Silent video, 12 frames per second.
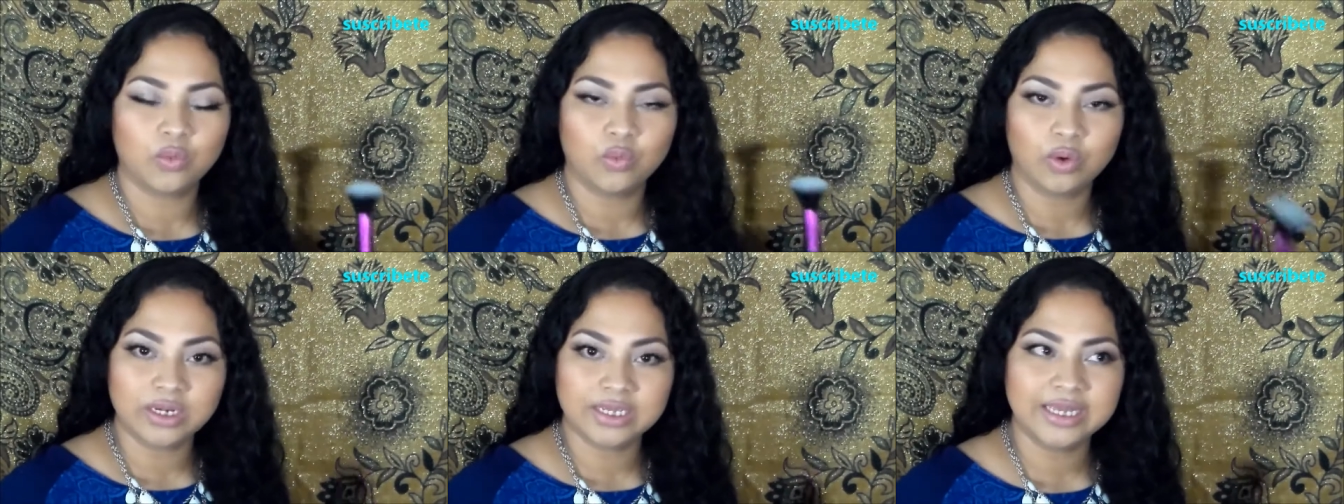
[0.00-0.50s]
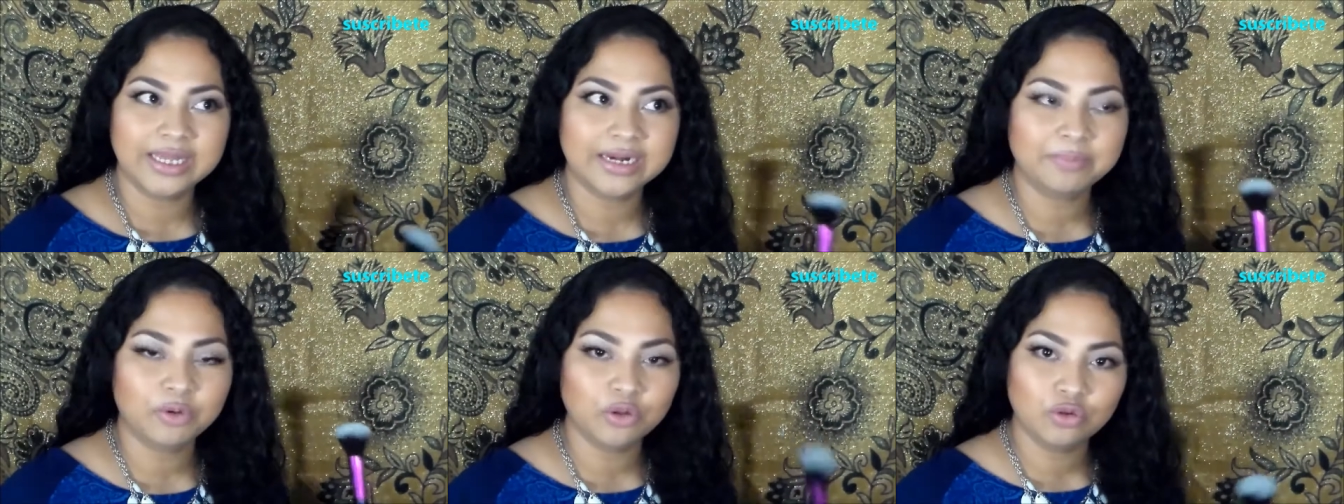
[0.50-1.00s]

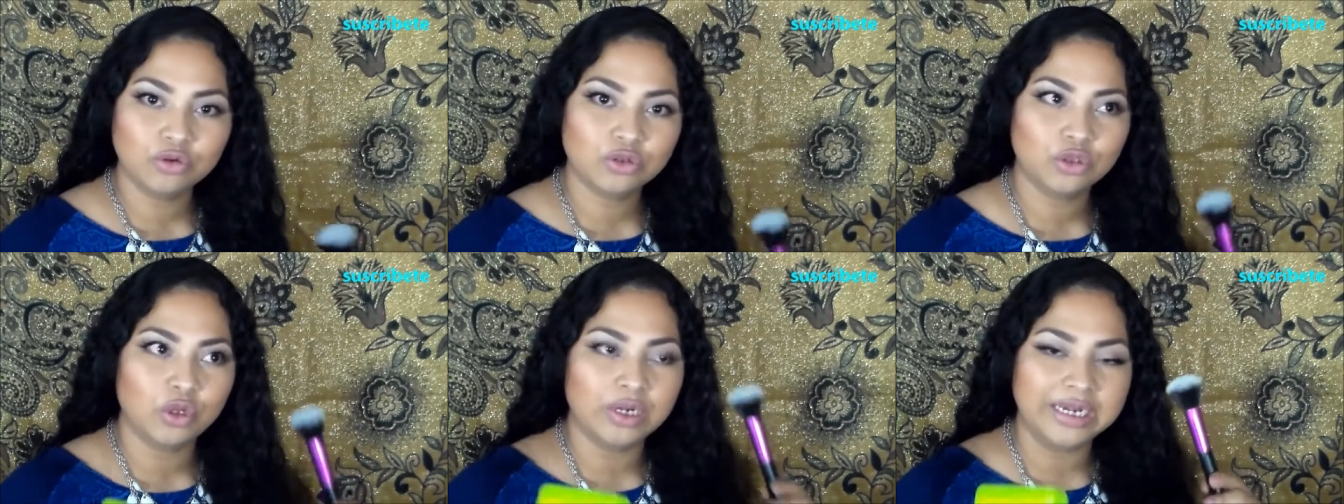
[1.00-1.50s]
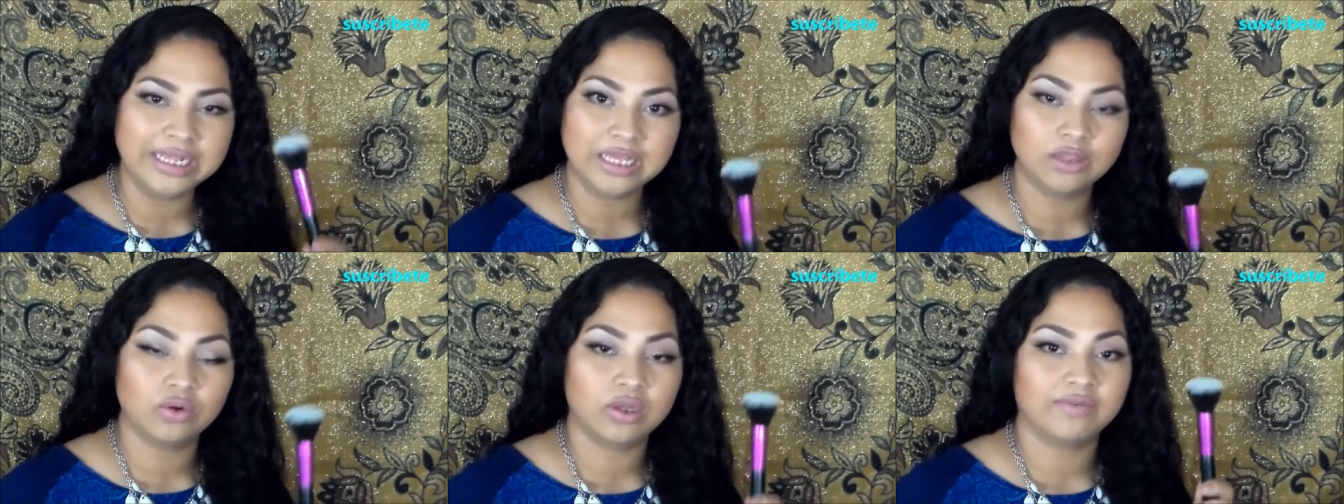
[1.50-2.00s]
cualquier producto
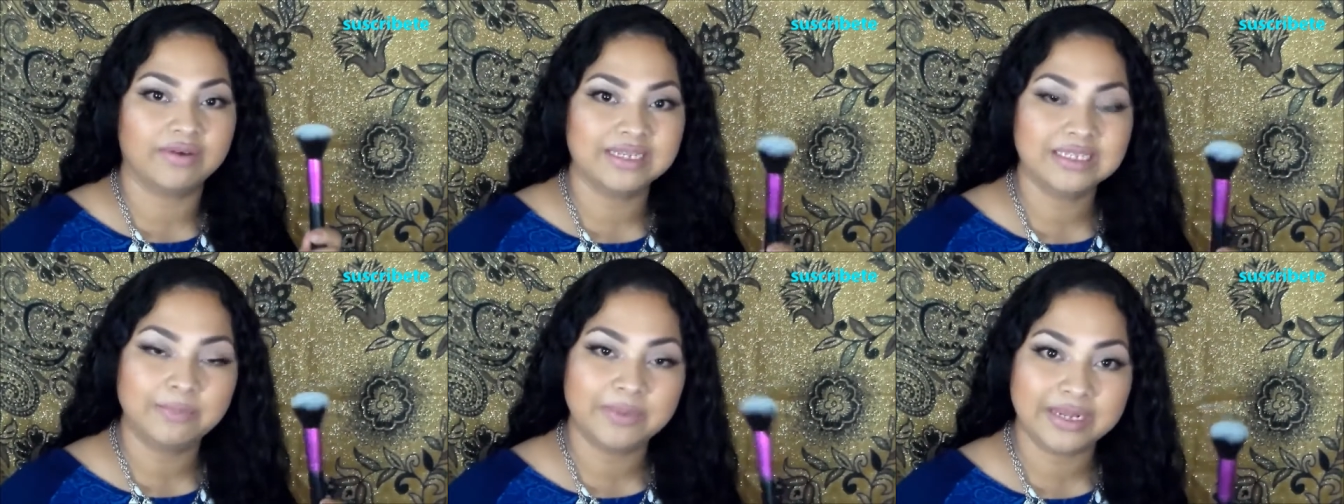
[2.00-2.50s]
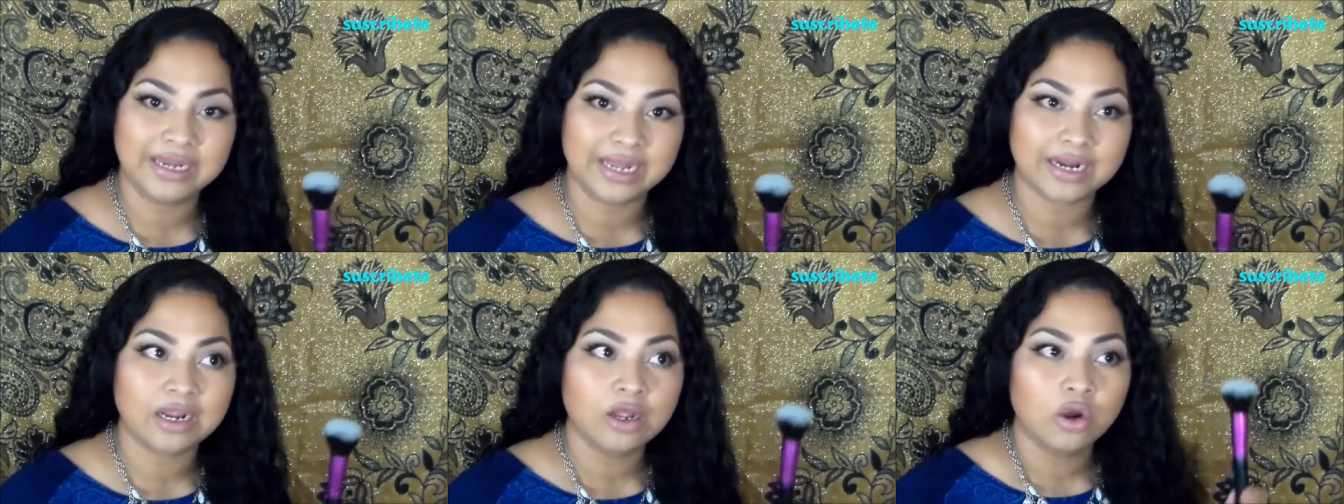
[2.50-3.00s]
líquido que vayas a
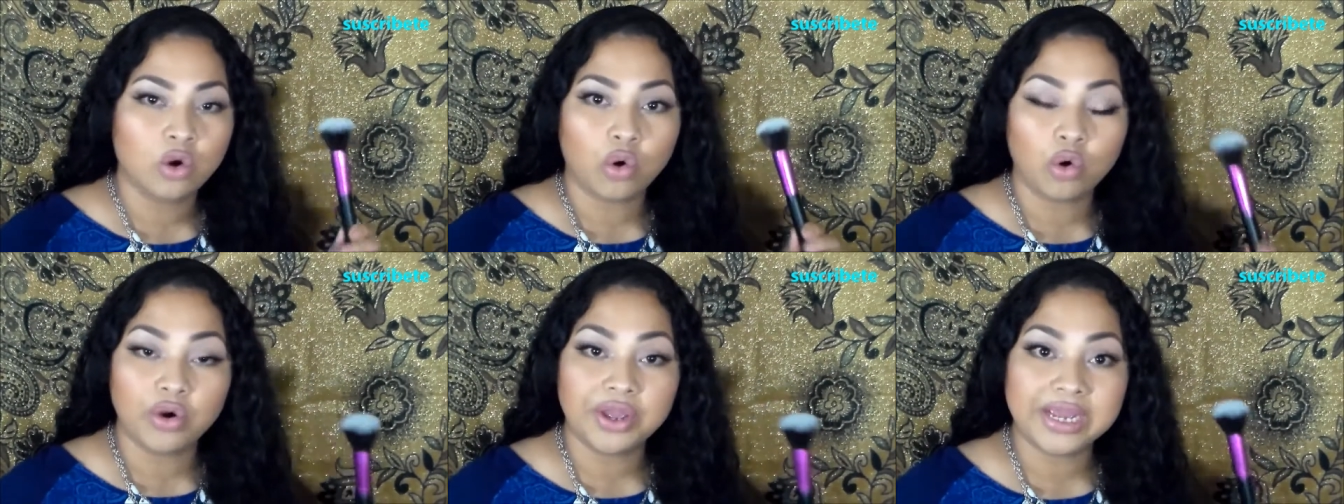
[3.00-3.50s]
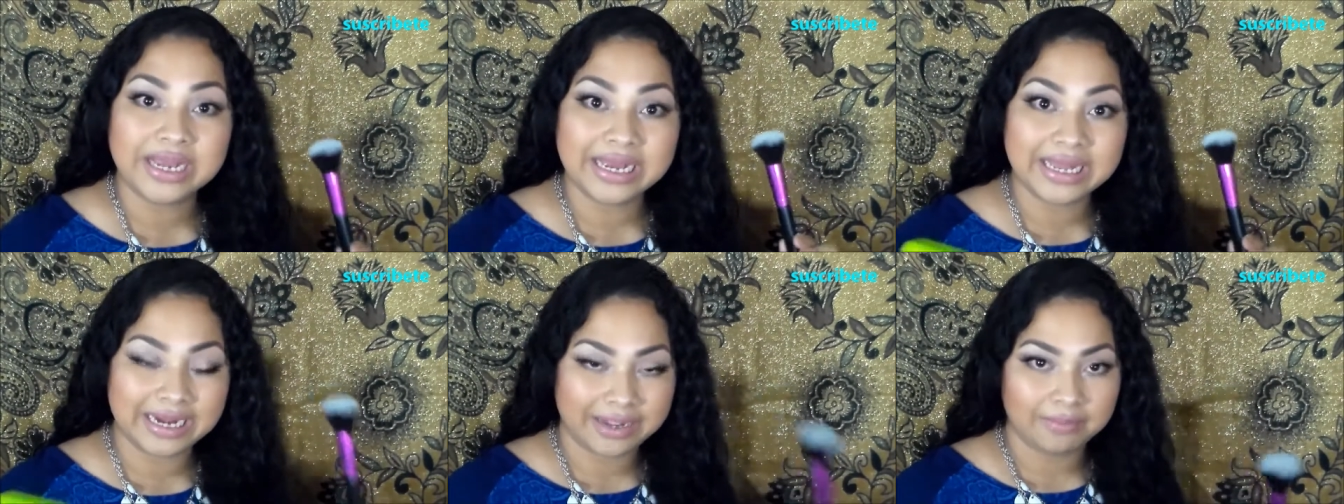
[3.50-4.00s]
aplicar o en
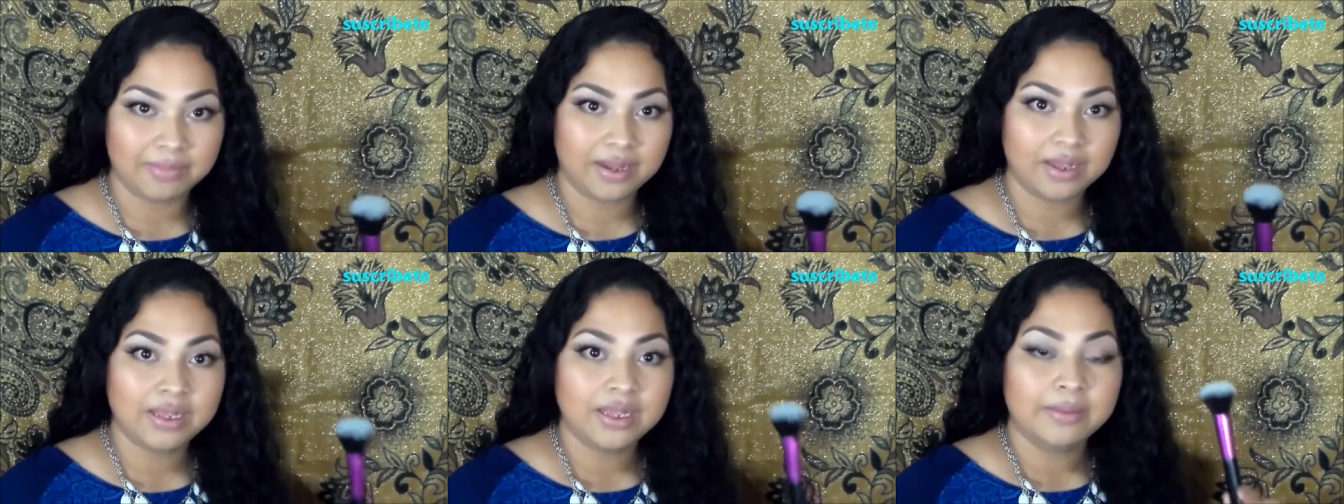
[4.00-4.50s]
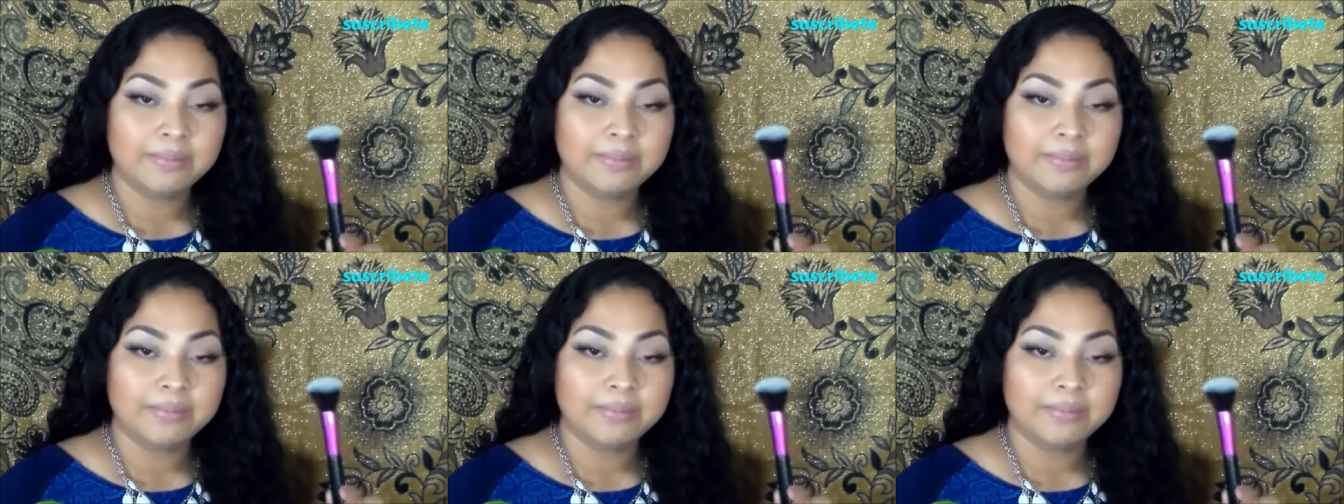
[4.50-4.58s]
crema,